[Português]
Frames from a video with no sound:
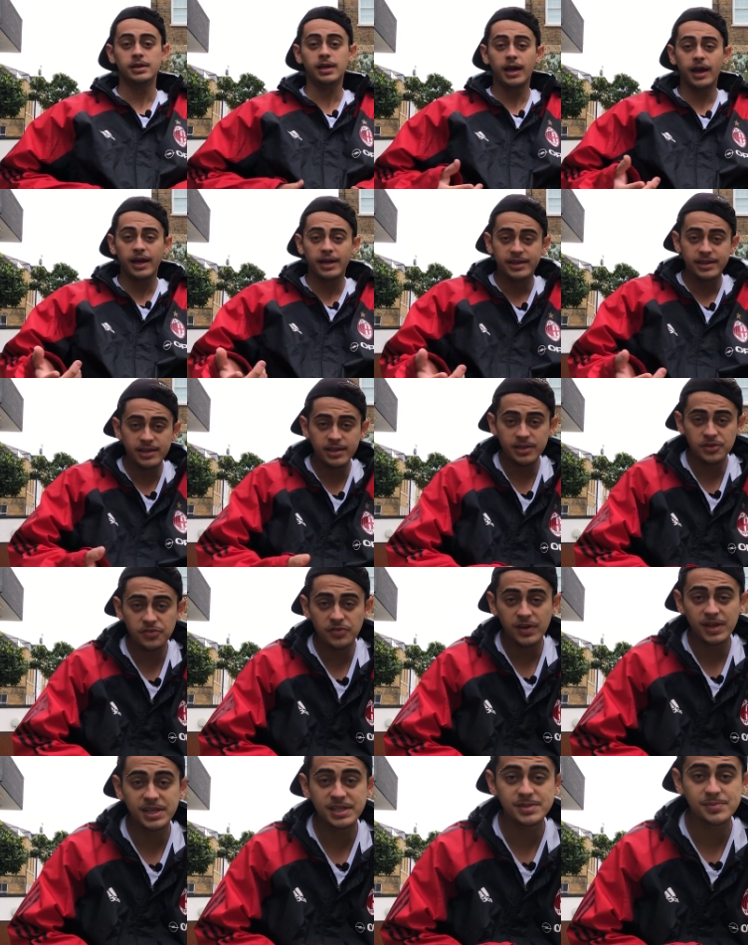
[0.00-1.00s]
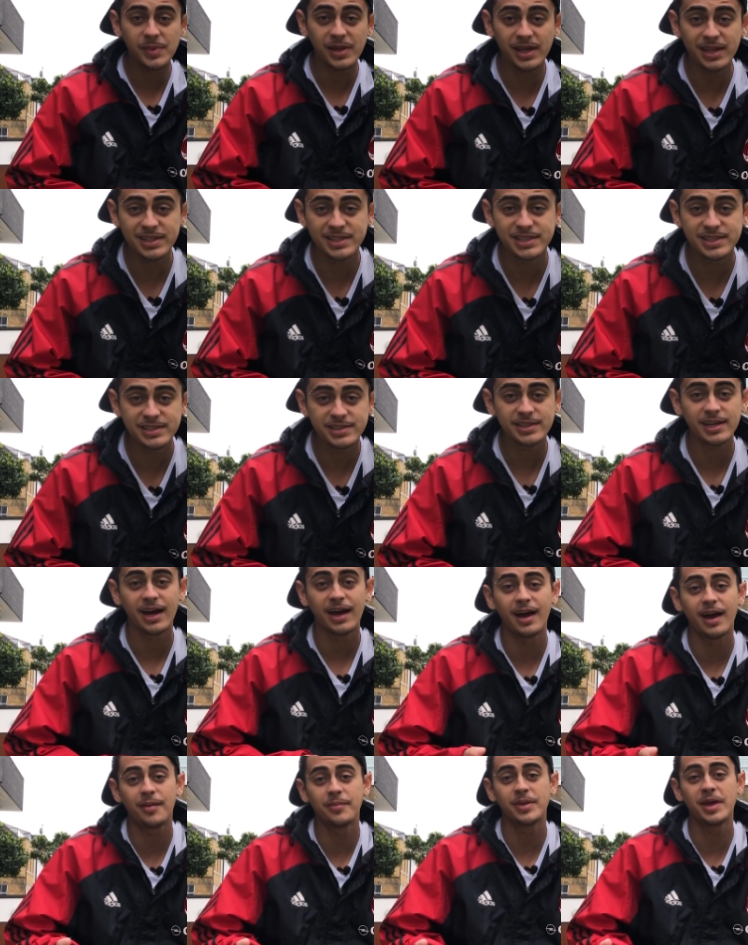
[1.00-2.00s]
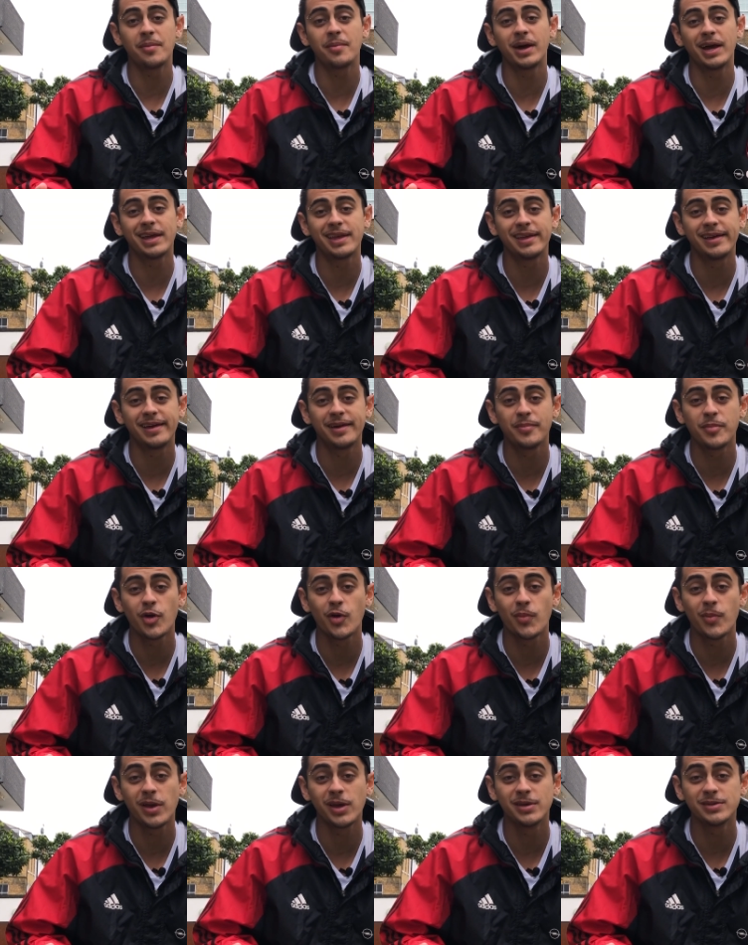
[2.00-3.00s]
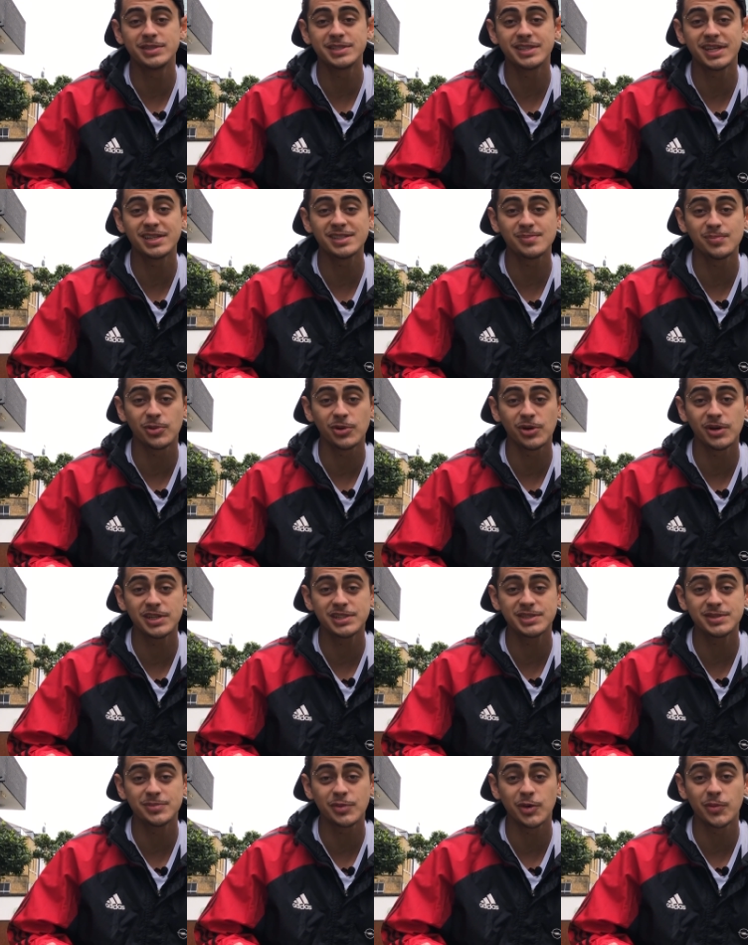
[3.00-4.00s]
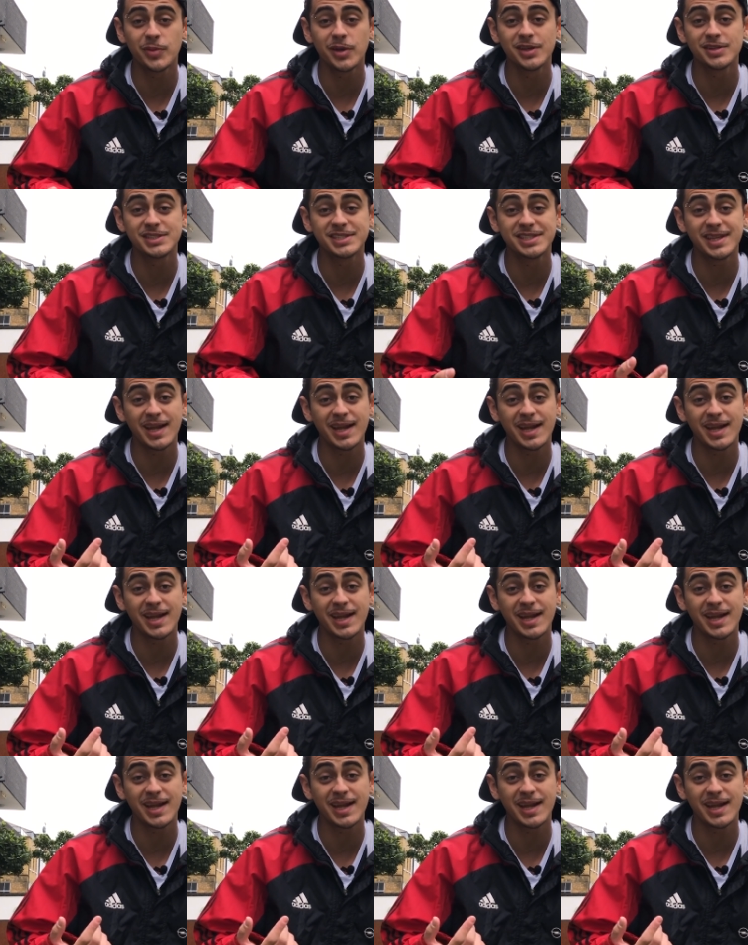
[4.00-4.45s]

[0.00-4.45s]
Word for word: E aí, infelizmente, a minha bike era meu meio de transporte, meu meio de